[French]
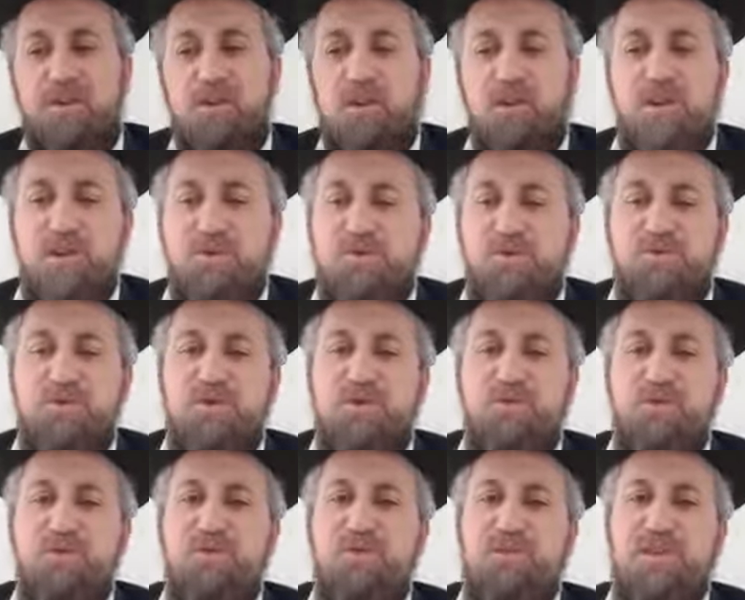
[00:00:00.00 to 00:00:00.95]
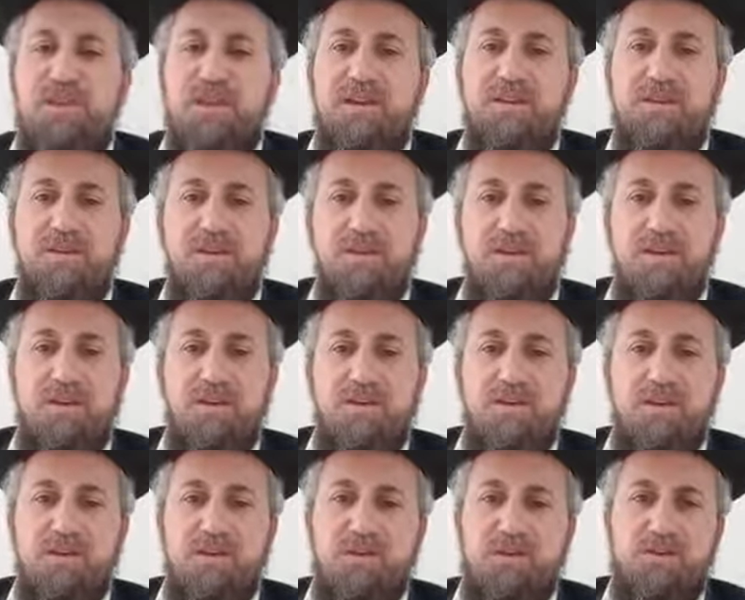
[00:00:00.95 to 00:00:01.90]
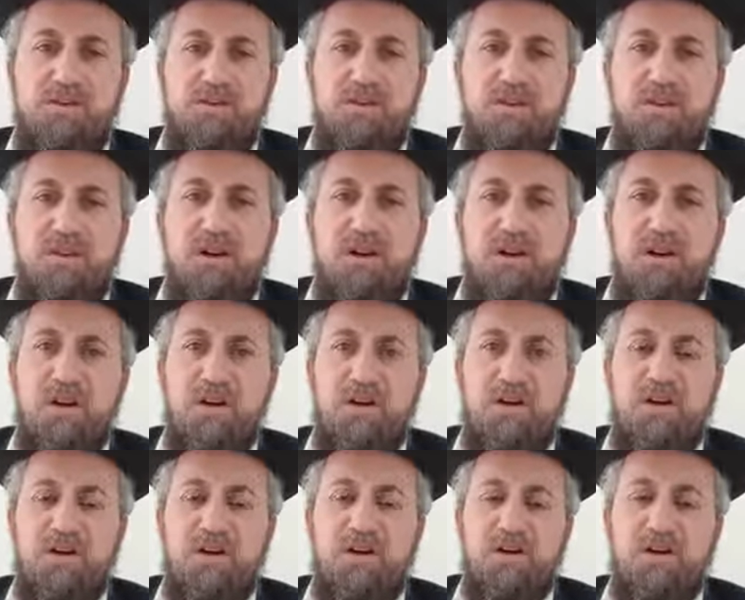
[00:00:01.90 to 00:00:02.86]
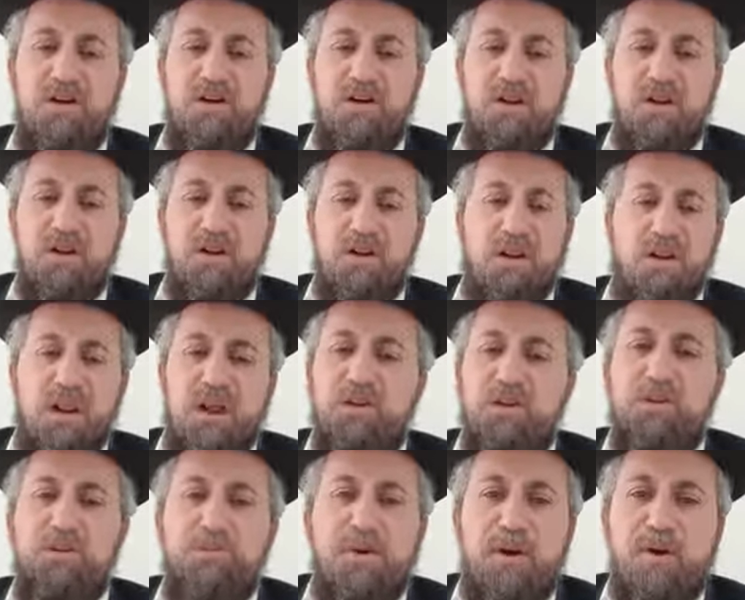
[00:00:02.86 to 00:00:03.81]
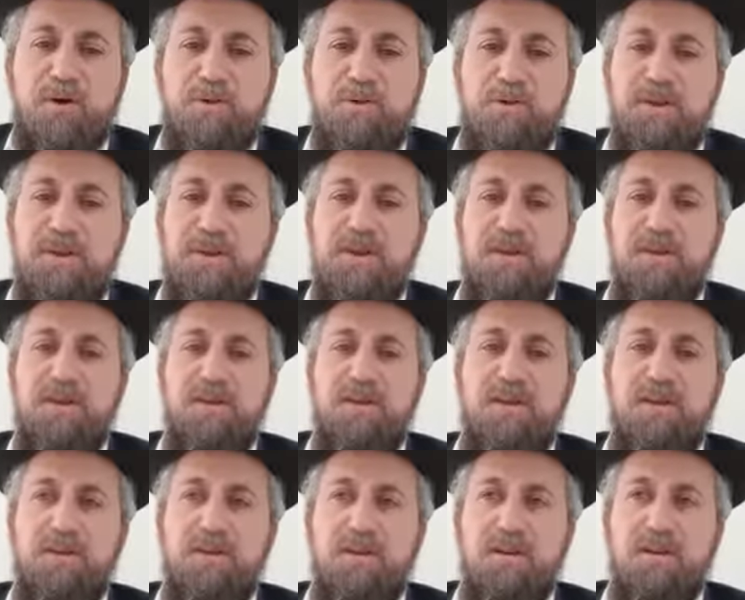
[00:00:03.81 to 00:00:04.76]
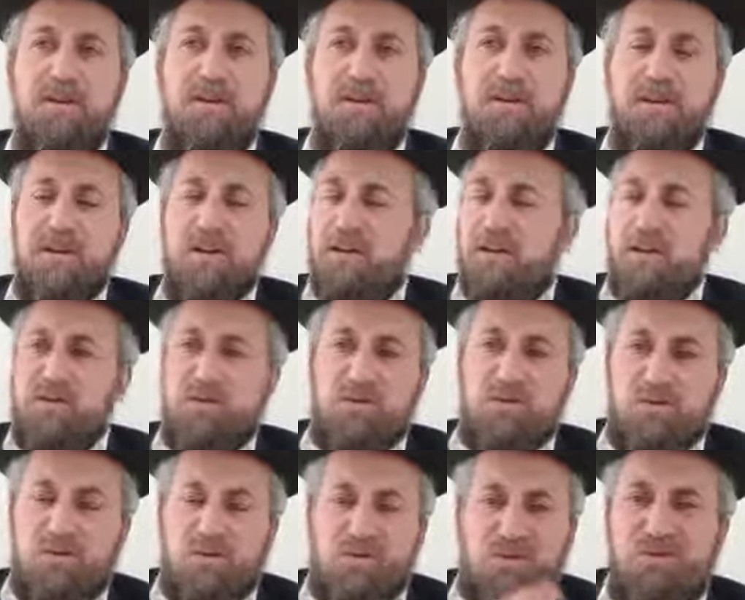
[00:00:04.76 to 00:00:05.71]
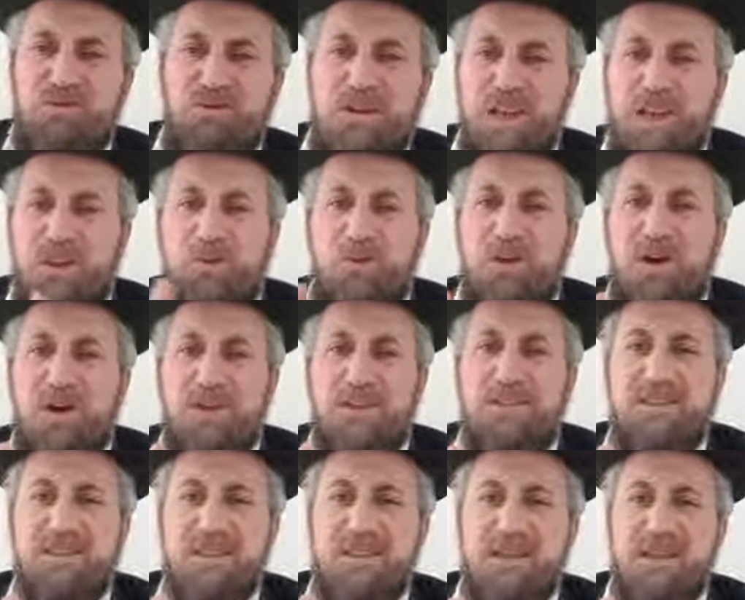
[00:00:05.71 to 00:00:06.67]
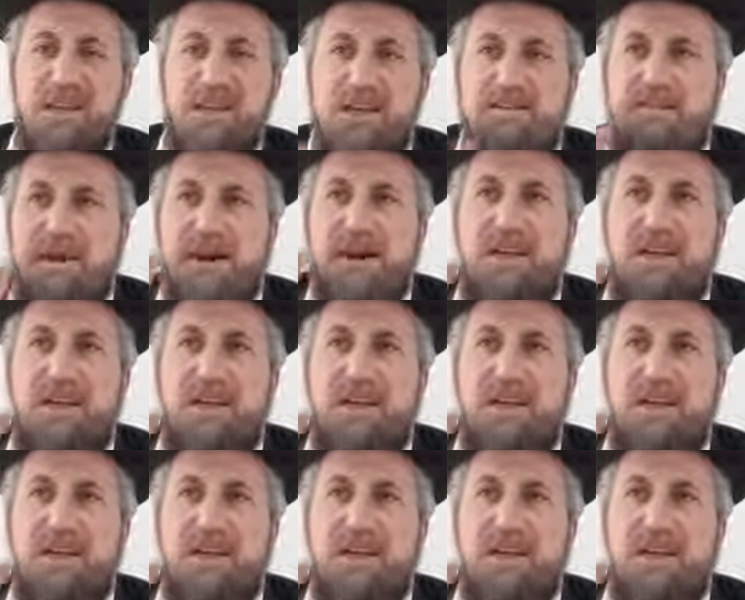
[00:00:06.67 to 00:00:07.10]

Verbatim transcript: On a besoin de lutter tout le temps, à ne pas oublier. Toute la Torah, c'est les